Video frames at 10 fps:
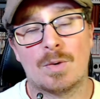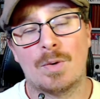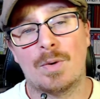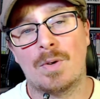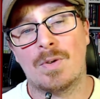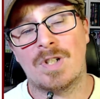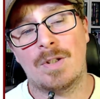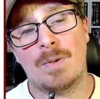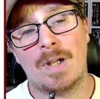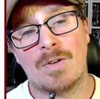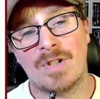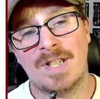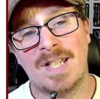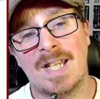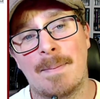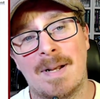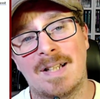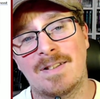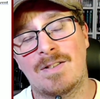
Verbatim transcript: autre truc que j'adorais quand j'étais gamin,